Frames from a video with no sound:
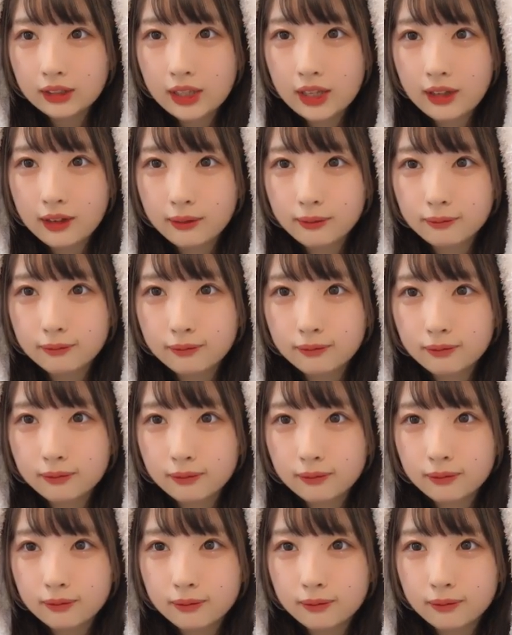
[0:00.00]
ね
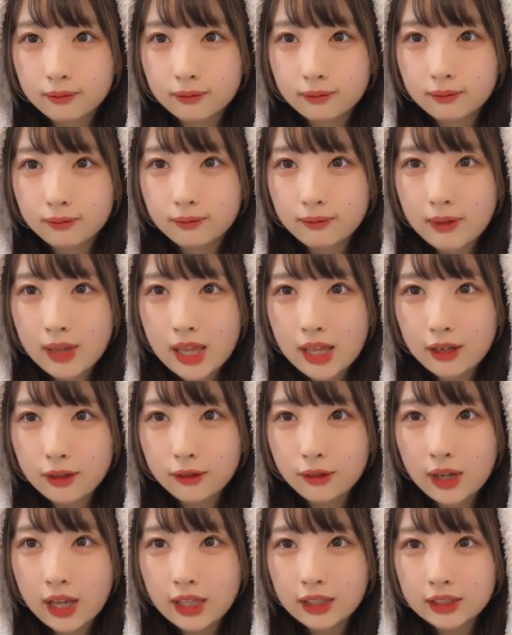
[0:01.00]

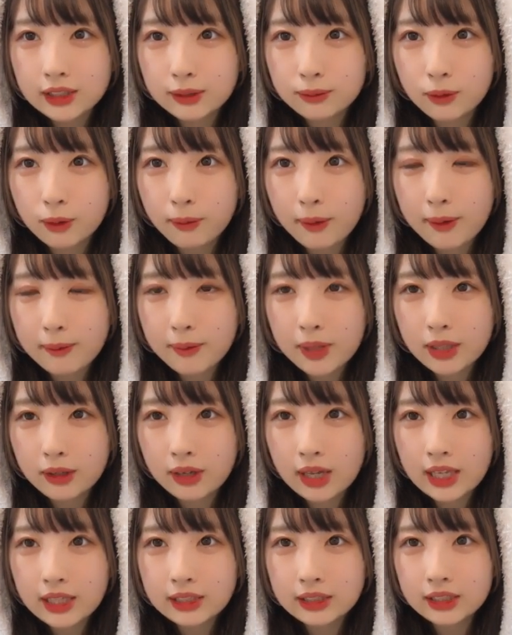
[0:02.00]
メールの返信も番目
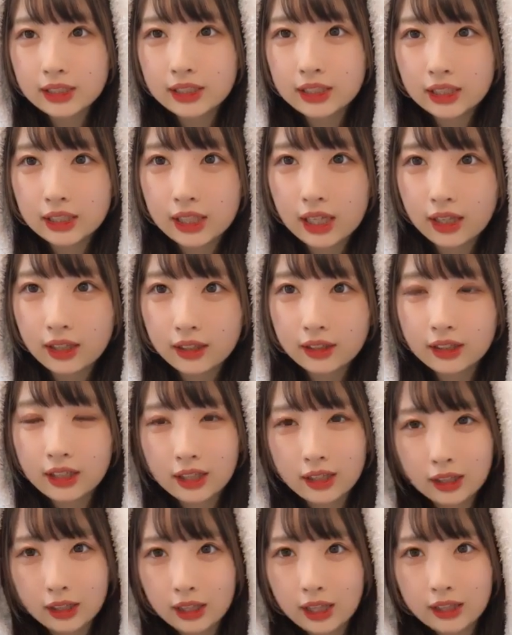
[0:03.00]
の返信にて
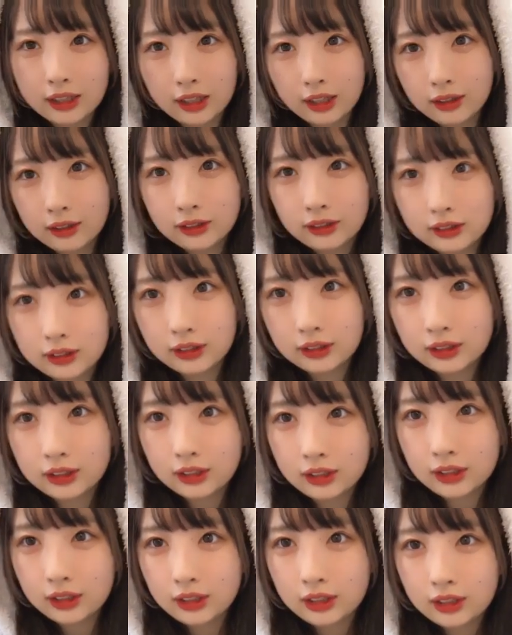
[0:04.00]
なんだなんだ
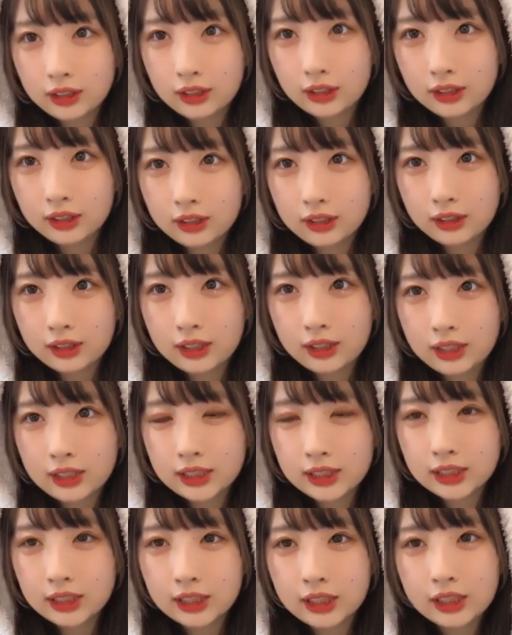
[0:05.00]

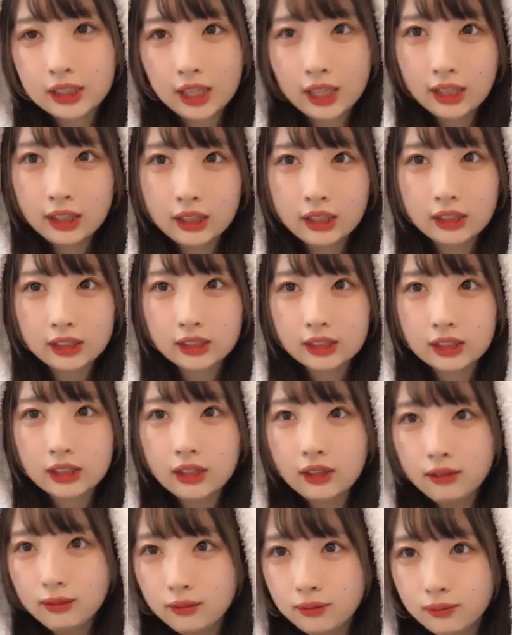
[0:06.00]
返信にて何です
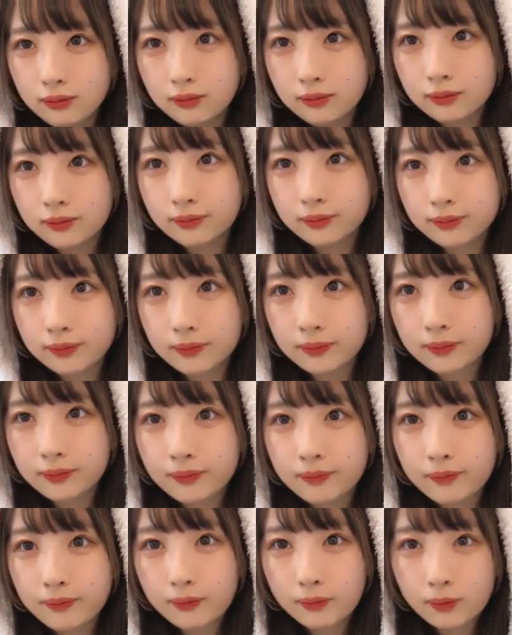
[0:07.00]
か
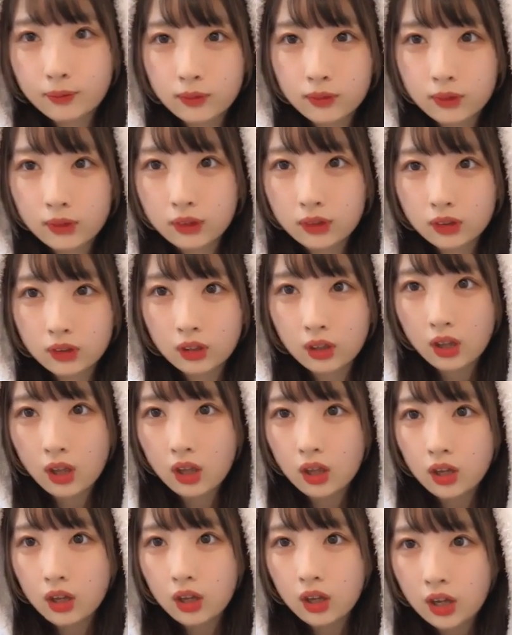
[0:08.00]
あ
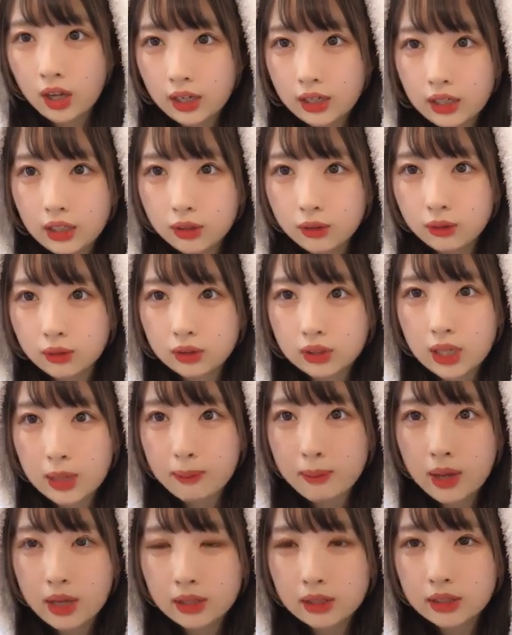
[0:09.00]
りがとうござ
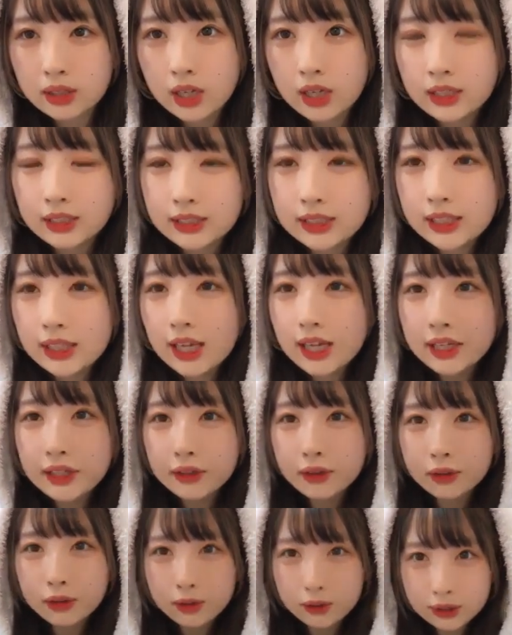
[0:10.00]
います「進
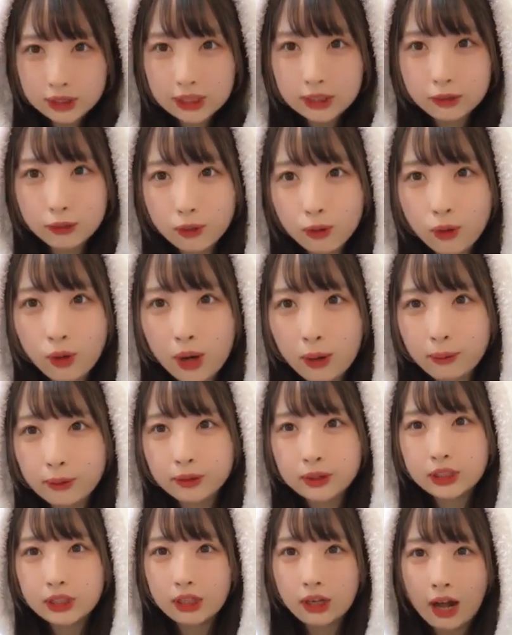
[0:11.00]
撃の巨人」と
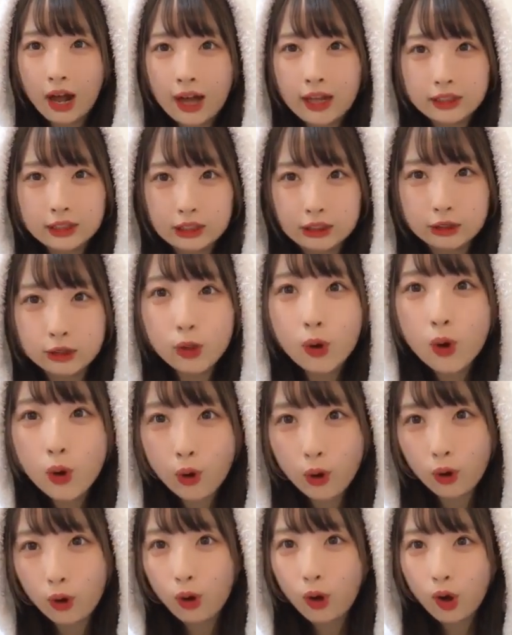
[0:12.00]
コラボしてるアイスそ
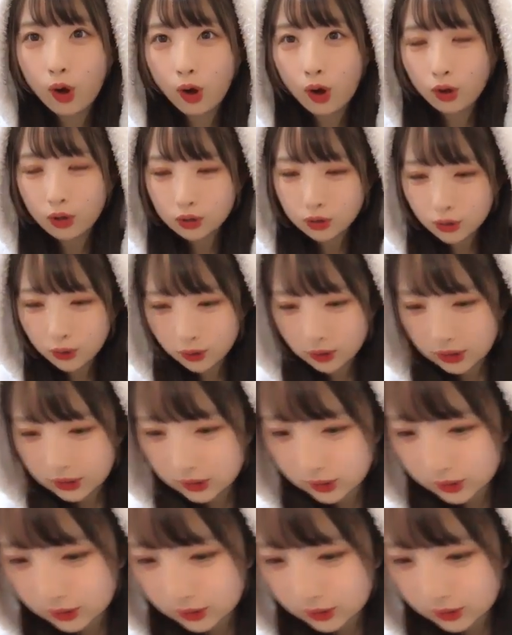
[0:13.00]
うそうで